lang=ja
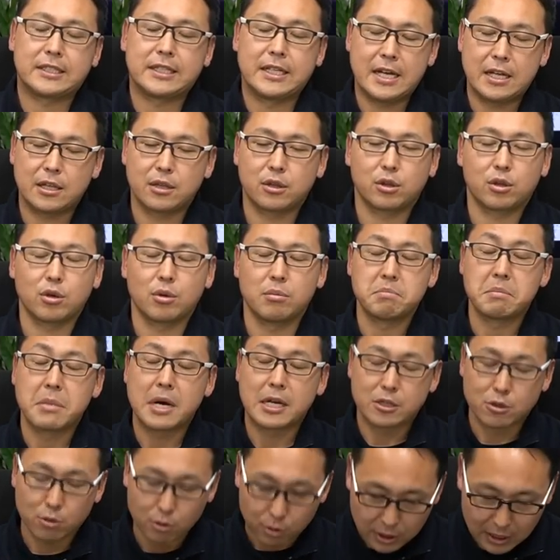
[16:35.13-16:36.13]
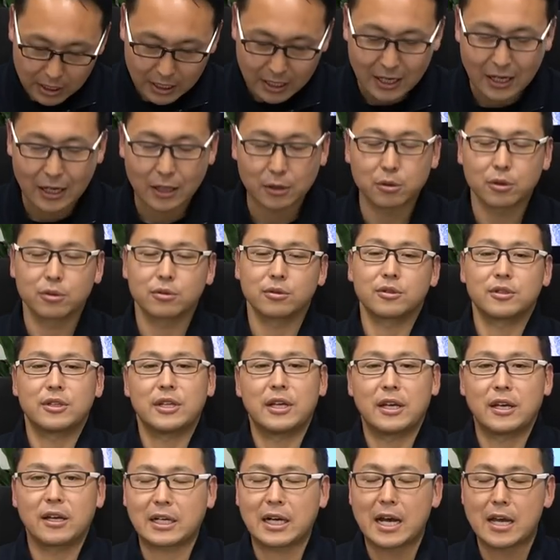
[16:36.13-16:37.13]
なんとマジョーラカラーということ
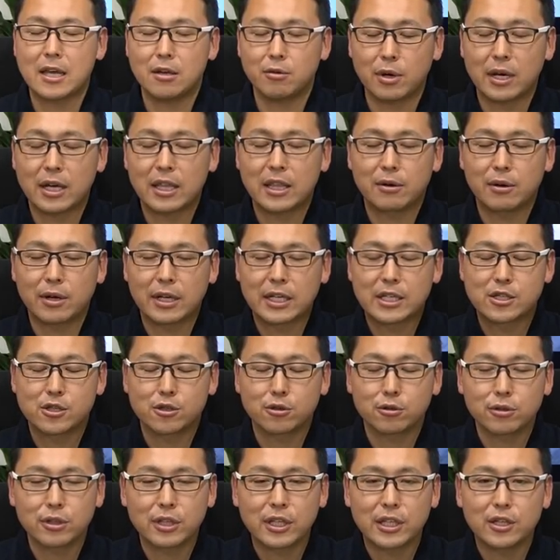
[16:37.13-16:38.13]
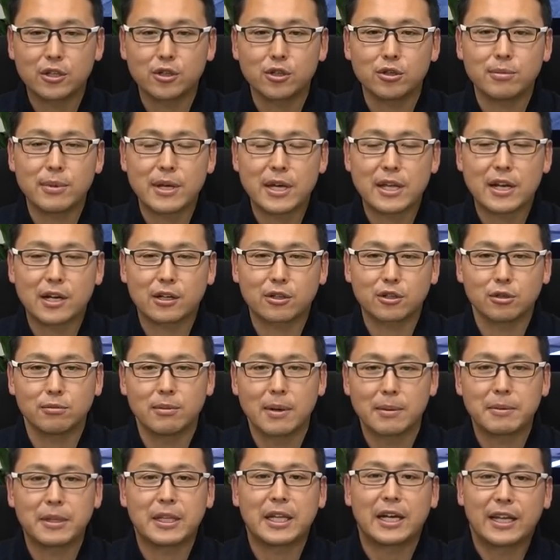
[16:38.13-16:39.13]
で、界隈では非常に有名な
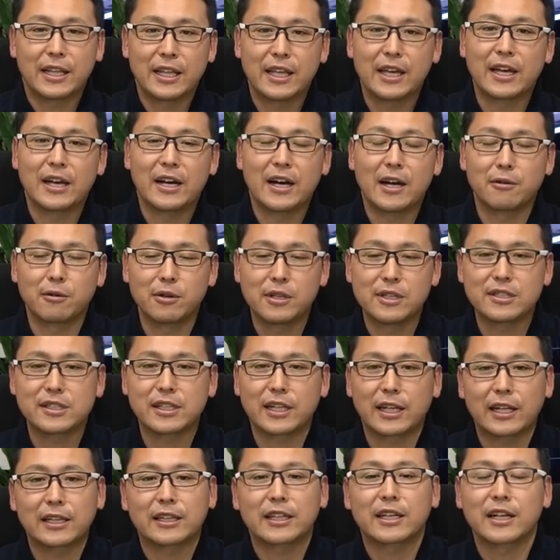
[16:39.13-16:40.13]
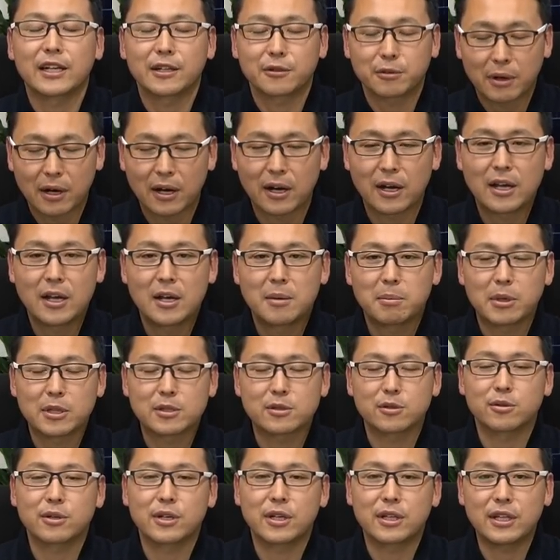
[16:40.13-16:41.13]
車みたいで、あのインスタだったりだとか、まあ、
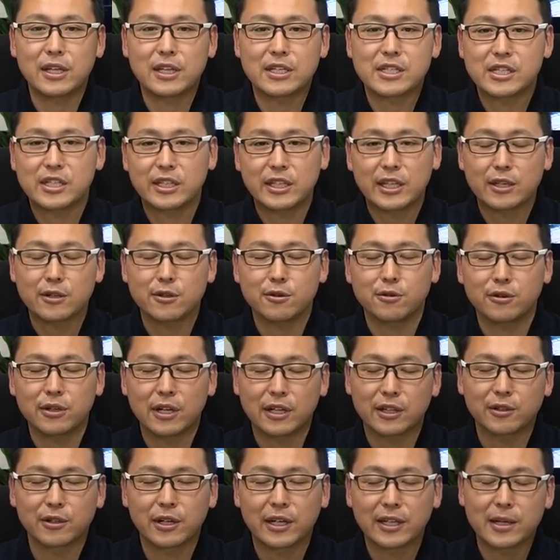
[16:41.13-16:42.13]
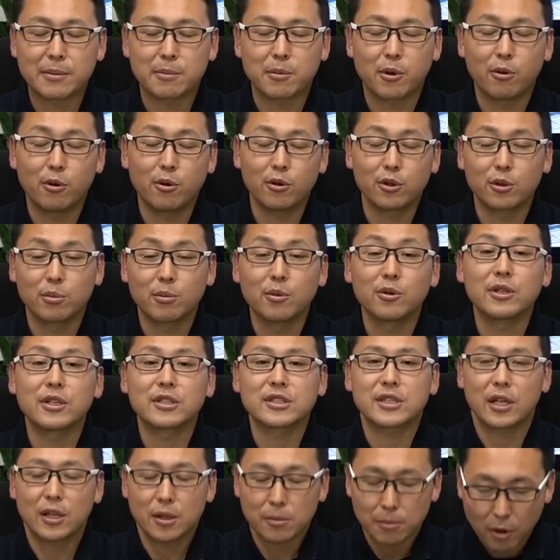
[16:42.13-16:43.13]
その辺で知ってるようなんて方も多いと思うん
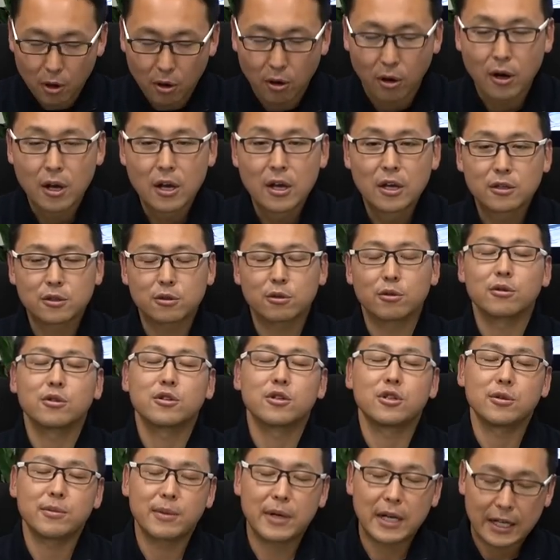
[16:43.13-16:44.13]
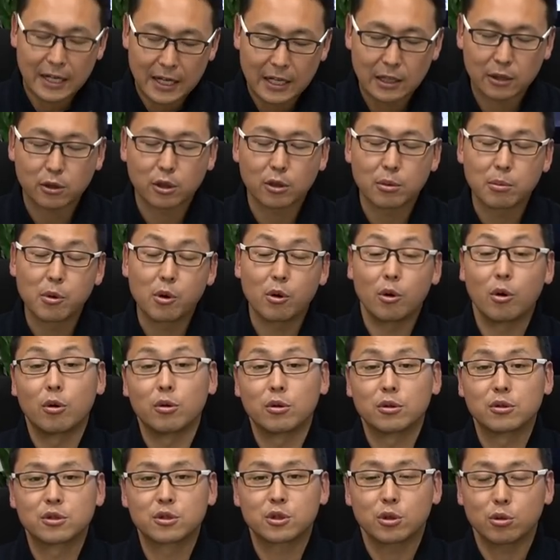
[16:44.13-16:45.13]
ですけれども、その車がなんともう
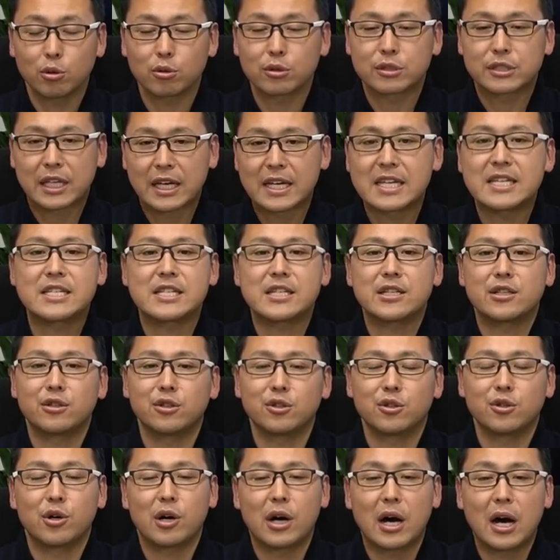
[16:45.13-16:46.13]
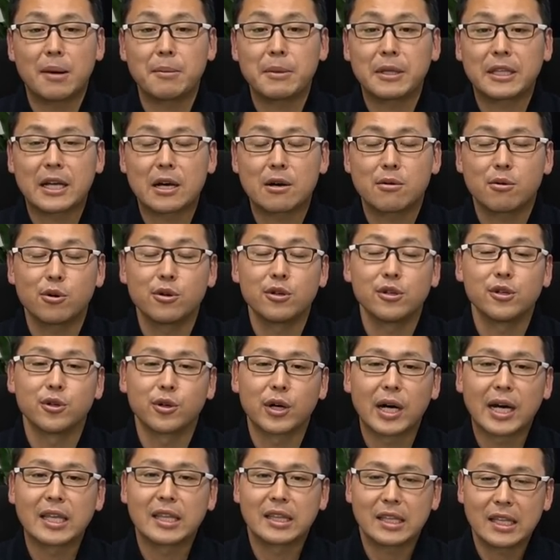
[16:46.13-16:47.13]
超最新のアメタンホイール
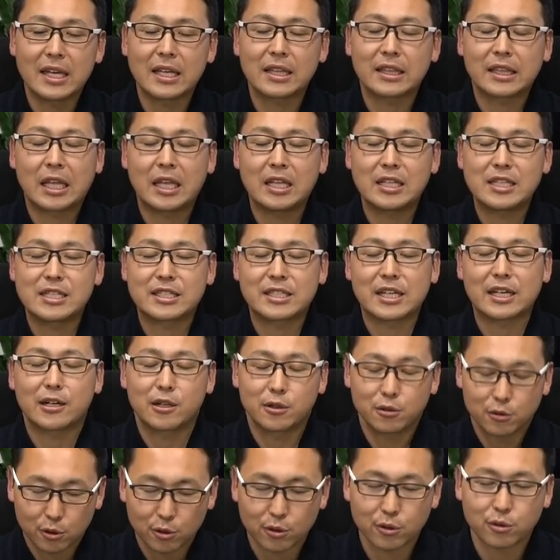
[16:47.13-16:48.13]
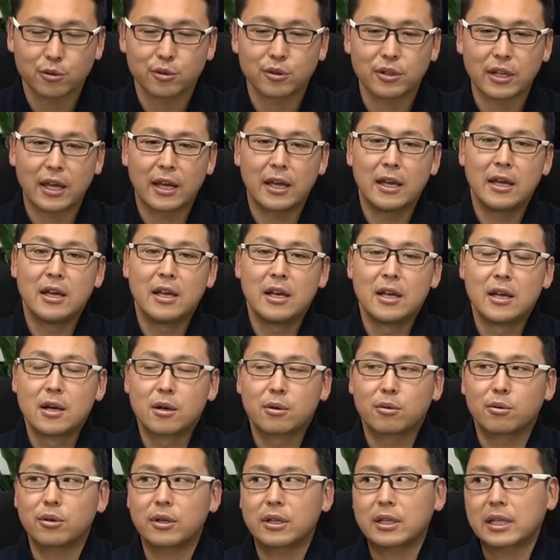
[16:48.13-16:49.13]
を履いて展示されるということで、
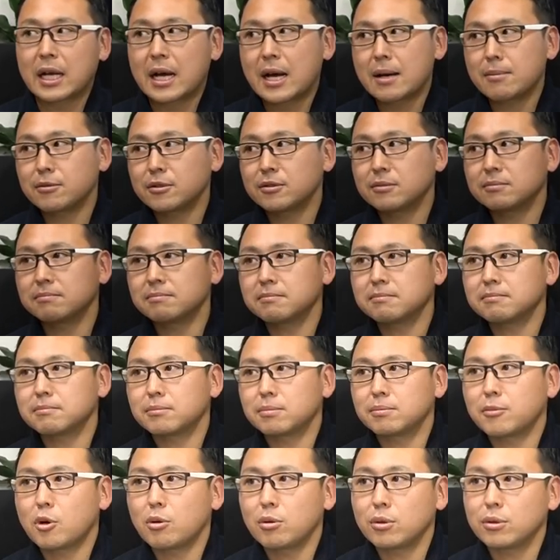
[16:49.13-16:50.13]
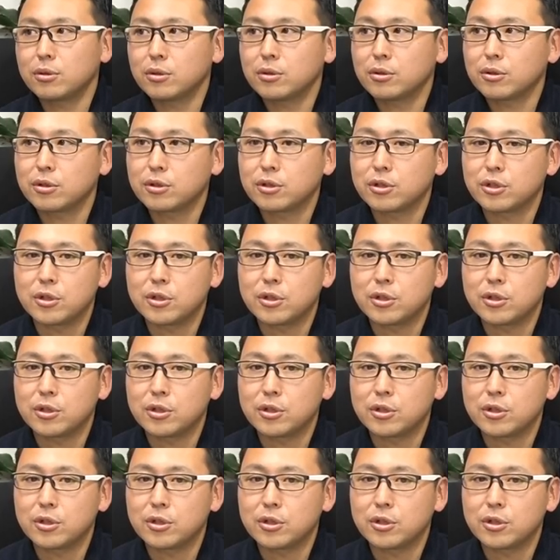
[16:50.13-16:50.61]
これ多分ボンドグ